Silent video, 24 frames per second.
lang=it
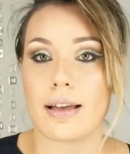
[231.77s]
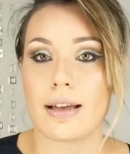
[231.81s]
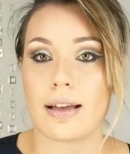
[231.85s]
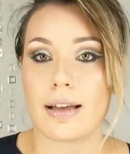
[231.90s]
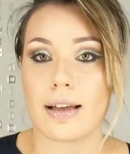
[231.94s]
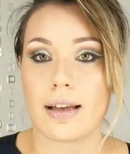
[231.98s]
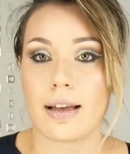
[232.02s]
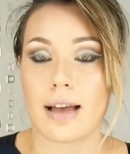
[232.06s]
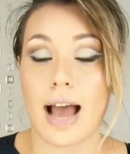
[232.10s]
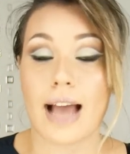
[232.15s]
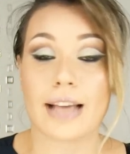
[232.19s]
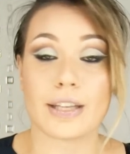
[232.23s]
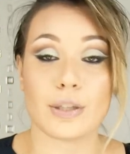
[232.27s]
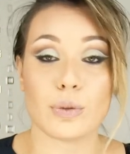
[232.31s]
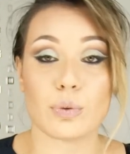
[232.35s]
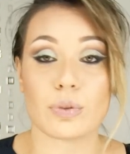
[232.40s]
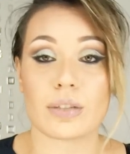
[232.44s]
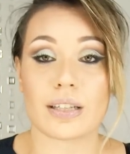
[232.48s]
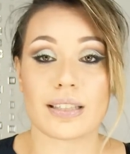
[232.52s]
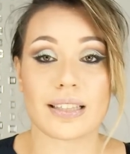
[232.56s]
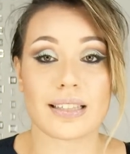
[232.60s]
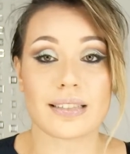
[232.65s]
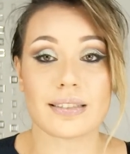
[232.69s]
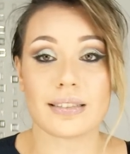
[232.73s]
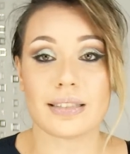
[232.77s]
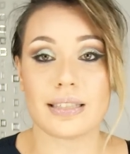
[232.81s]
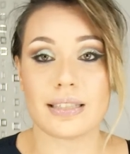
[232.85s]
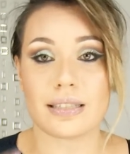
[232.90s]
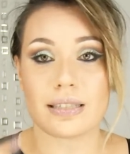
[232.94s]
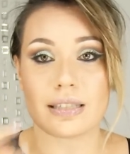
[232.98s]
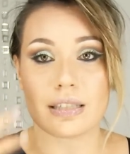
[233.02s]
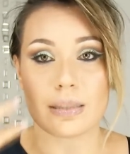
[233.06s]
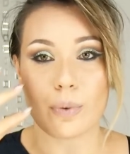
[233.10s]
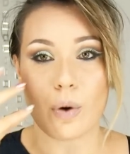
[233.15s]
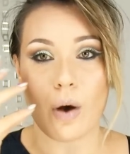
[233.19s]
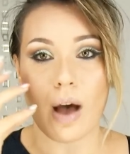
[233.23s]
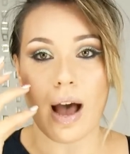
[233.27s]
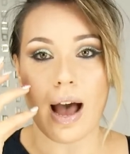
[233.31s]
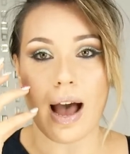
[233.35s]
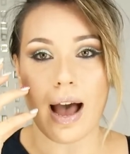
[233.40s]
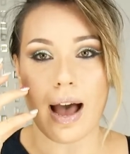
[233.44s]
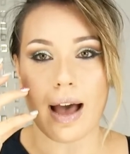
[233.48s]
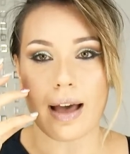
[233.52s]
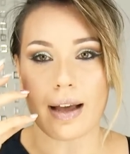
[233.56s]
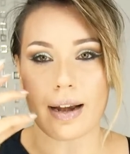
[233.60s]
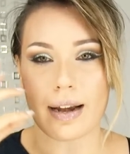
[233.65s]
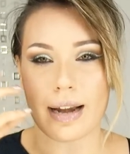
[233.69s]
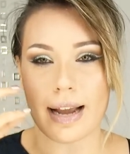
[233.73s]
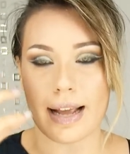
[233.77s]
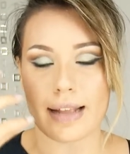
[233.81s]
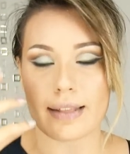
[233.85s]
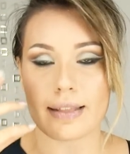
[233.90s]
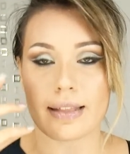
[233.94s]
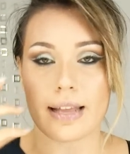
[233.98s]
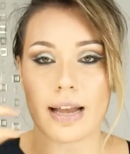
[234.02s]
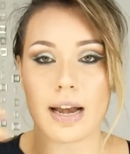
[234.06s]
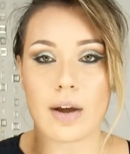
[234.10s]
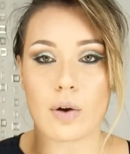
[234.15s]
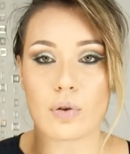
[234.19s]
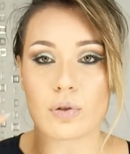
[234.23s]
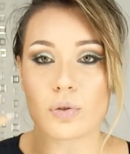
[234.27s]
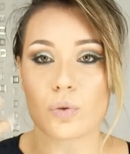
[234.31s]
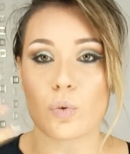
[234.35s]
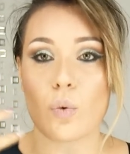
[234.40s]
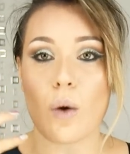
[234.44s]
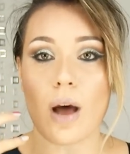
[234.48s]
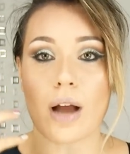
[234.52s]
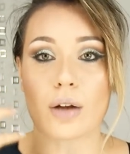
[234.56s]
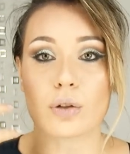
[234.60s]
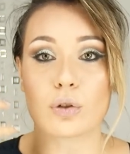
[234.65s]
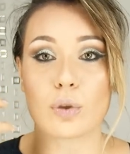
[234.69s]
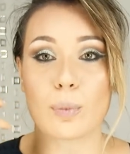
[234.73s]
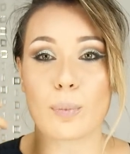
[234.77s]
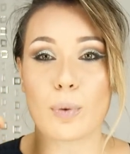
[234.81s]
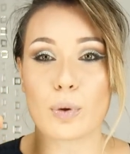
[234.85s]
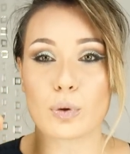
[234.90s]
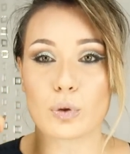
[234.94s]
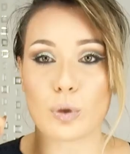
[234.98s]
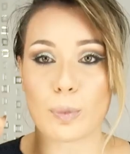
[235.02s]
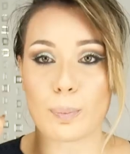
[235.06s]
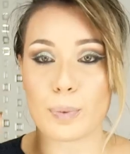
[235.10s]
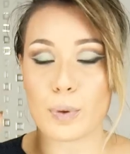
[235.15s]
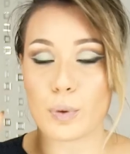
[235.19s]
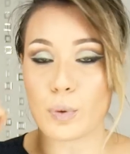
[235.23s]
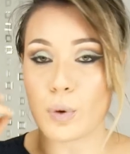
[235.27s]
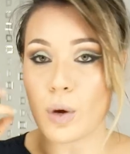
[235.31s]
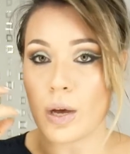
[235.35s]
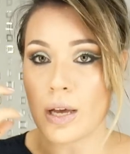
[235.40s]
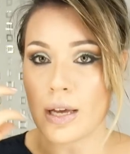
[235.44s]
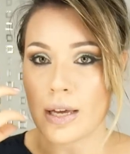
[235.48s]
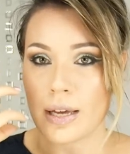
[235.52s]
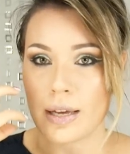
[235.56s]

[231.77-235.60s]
aiuta tantissimo a rendere lo sguardo molto più